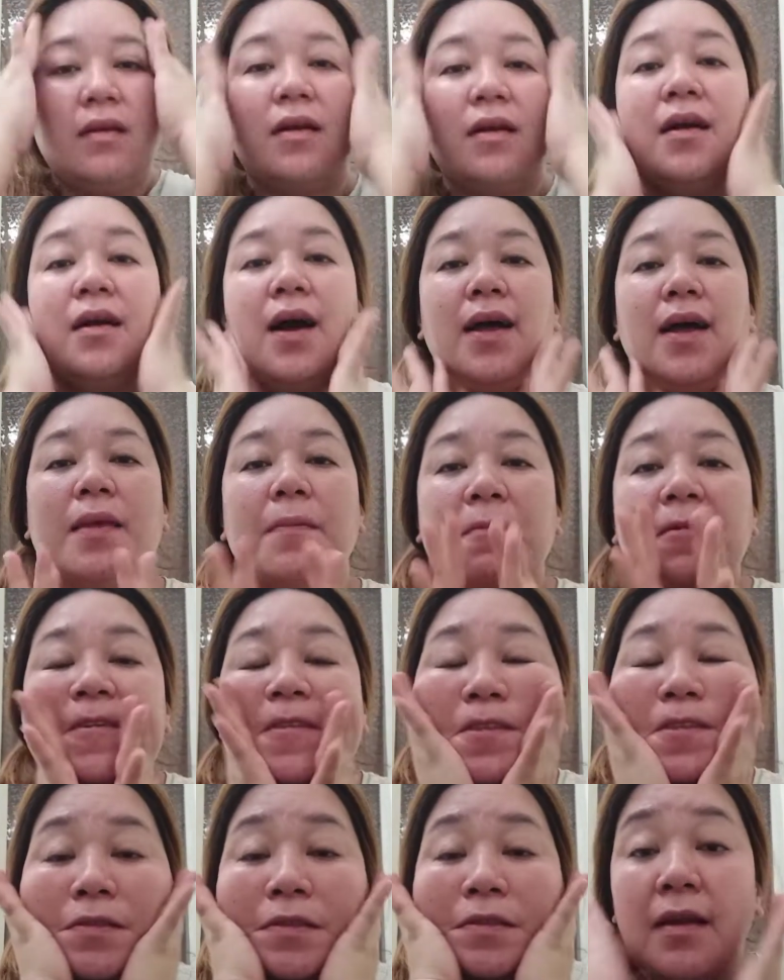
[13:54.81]

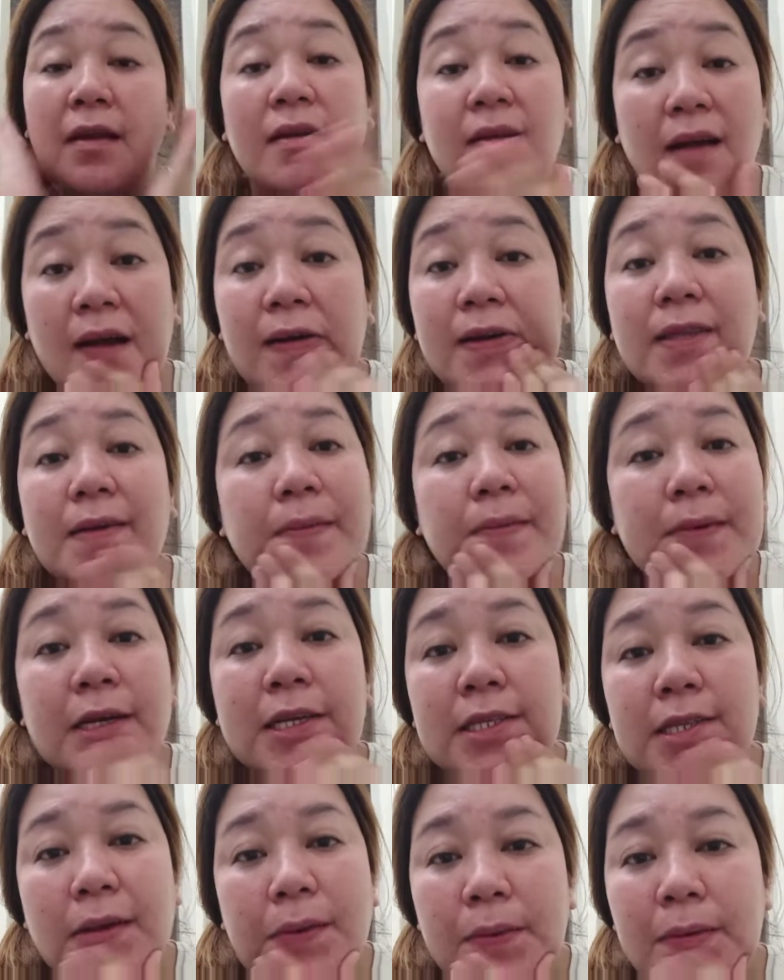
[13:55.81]
Naghanap-hanap talaga ako ng
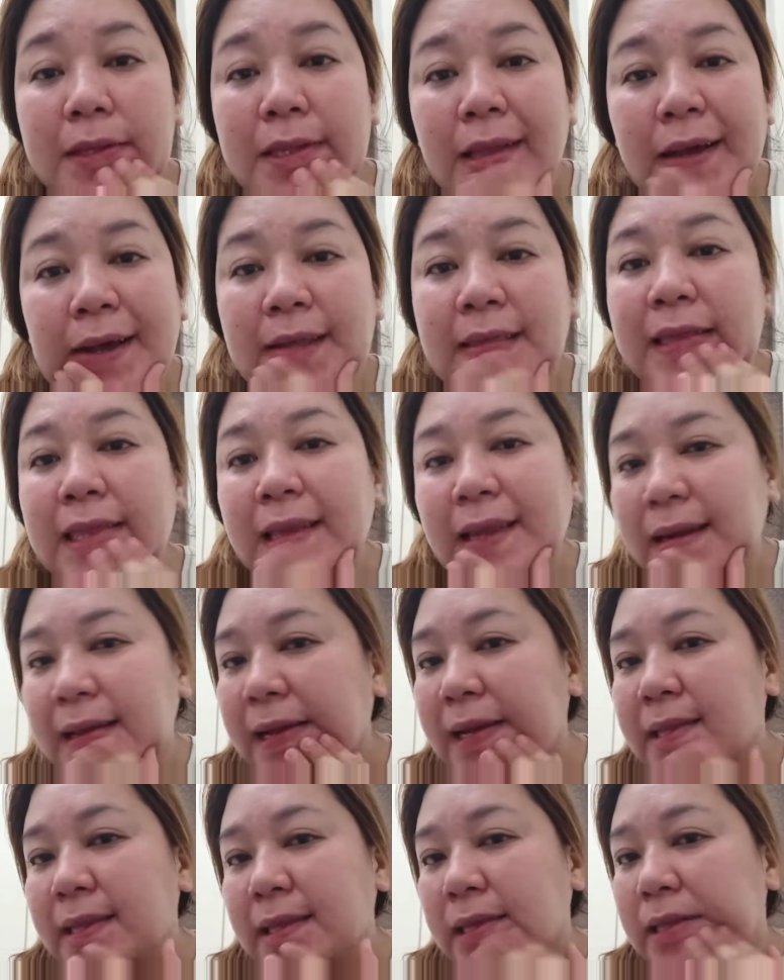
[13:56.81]
mga sahod dati
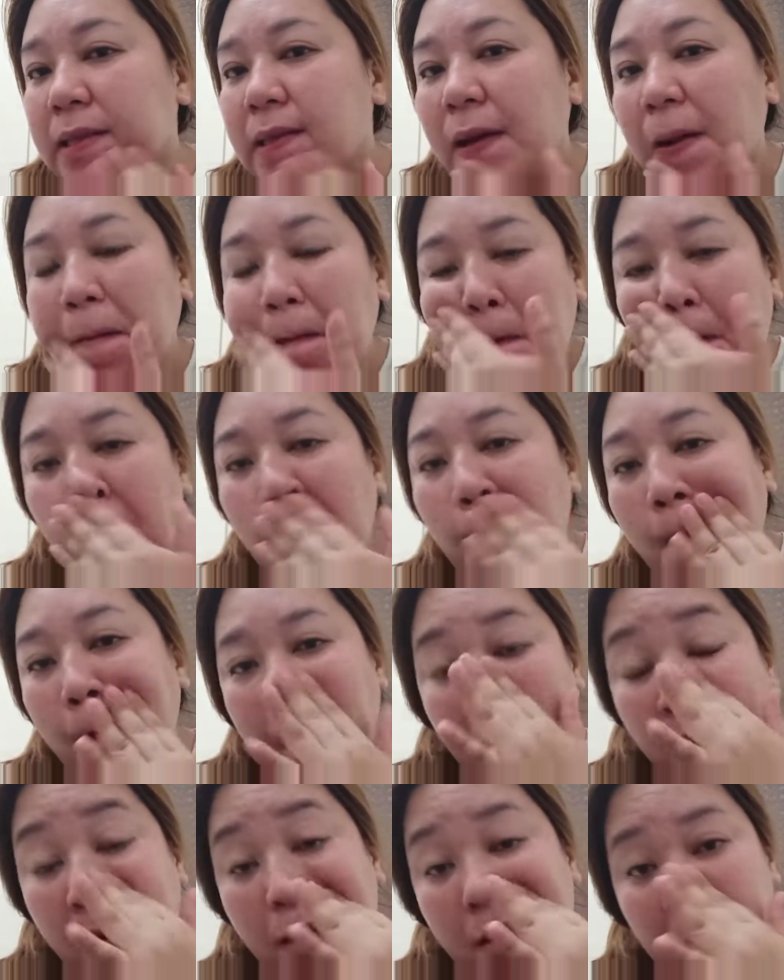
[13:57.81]
talaga dito.
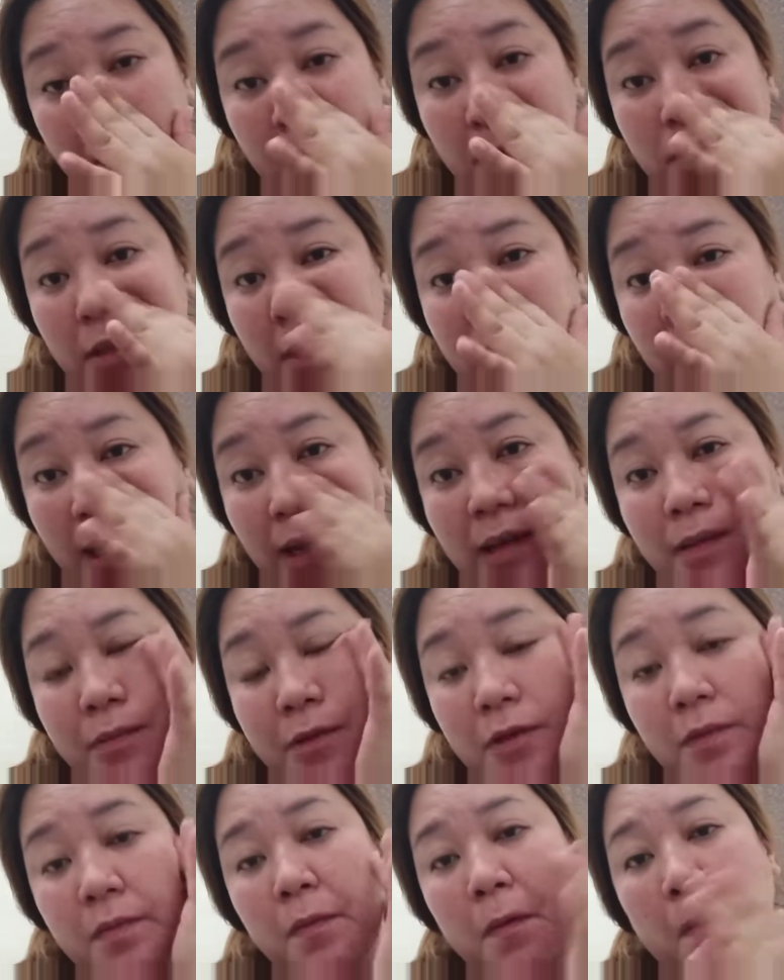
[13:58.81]
Pati kaya
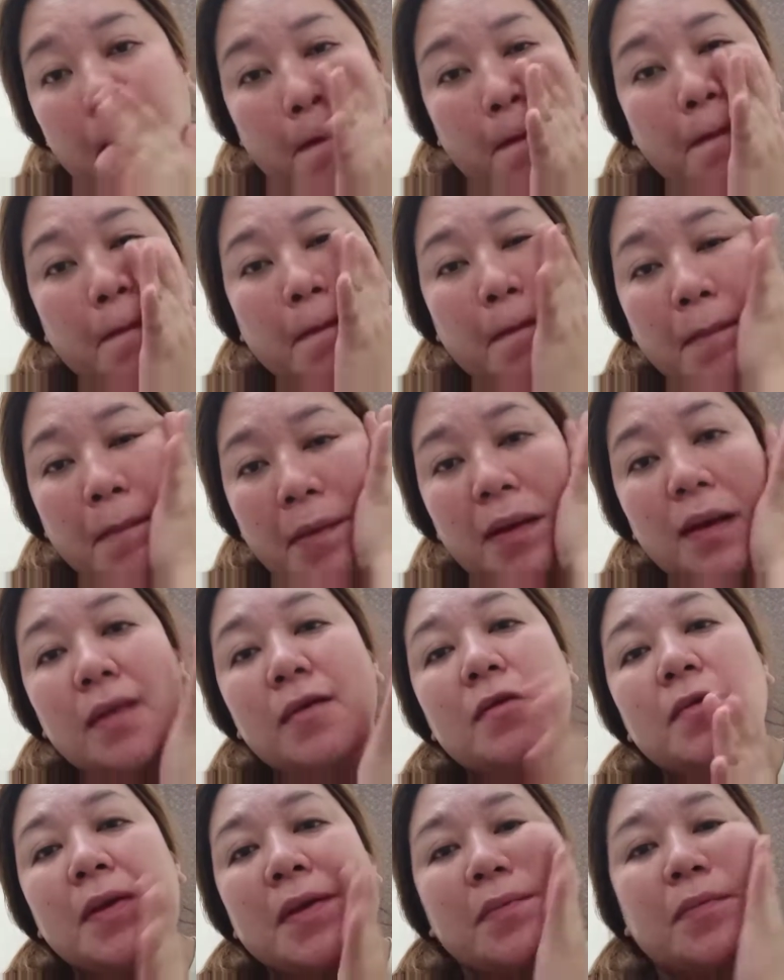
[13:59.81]
niyo po,
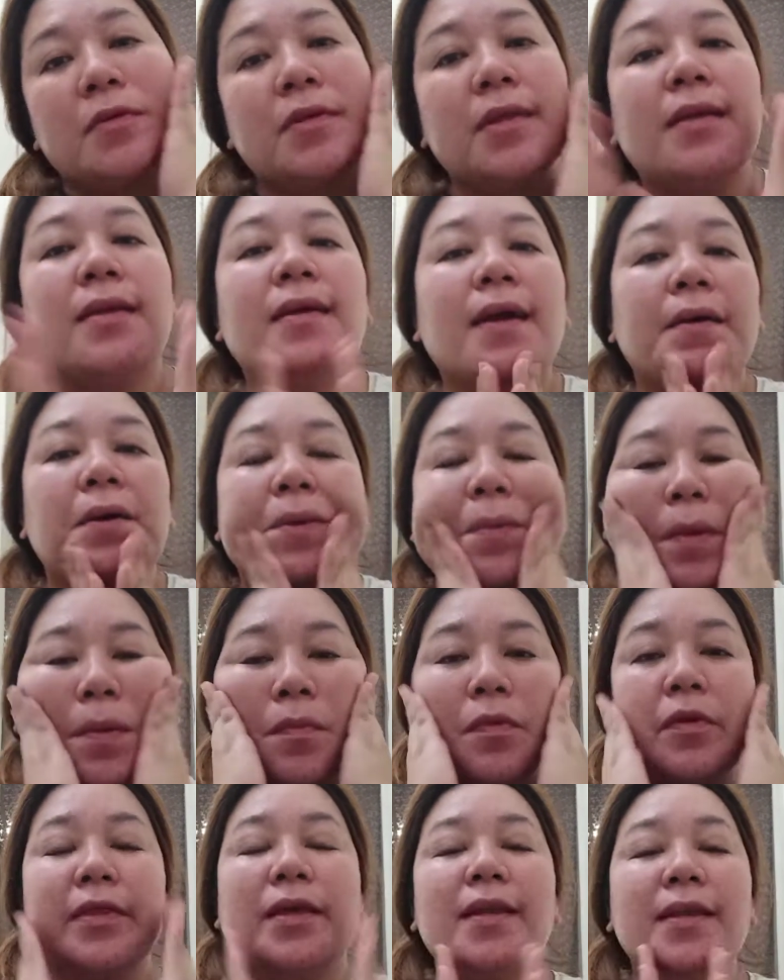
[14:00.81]
kauwi po talaga. Iba
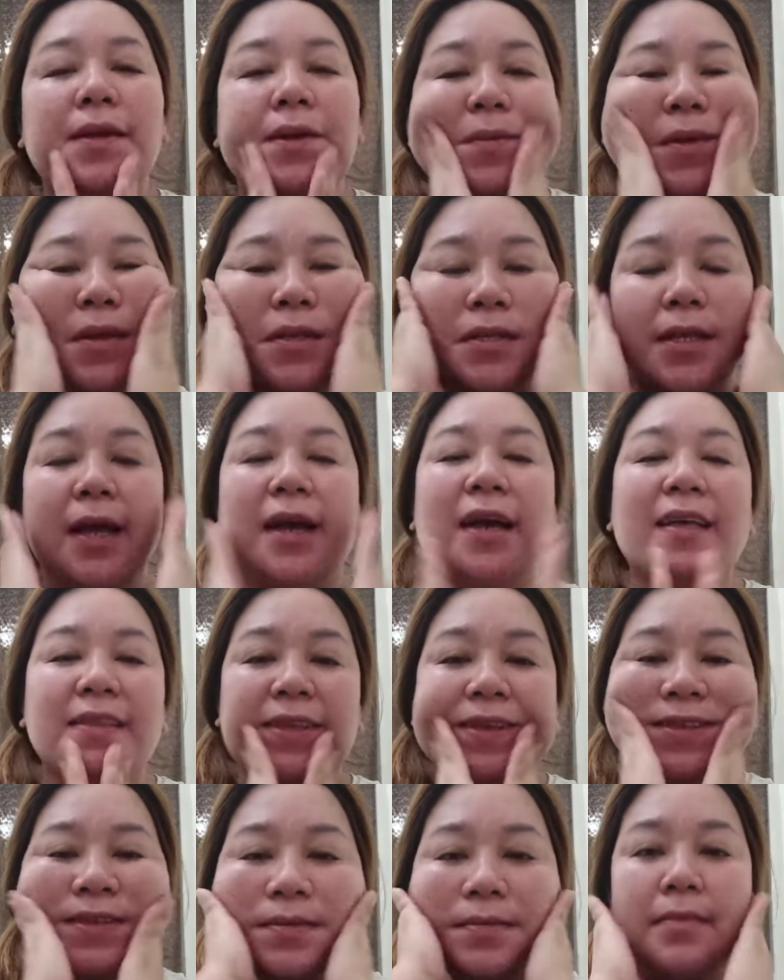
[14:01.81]
po talaga nga sa
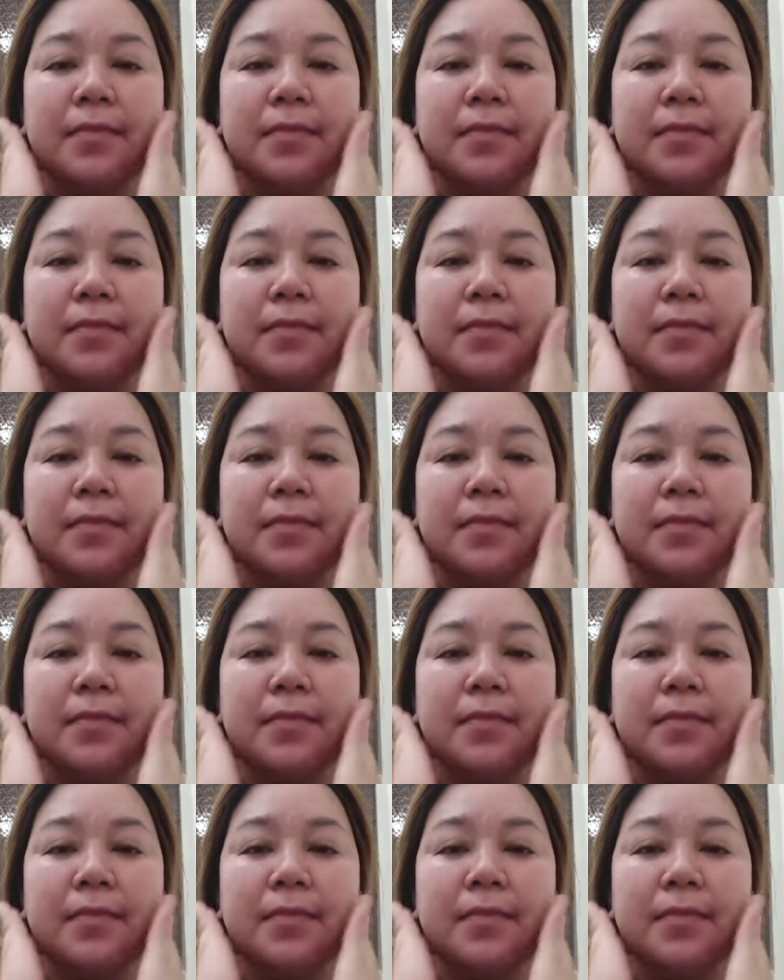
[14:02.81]
atin.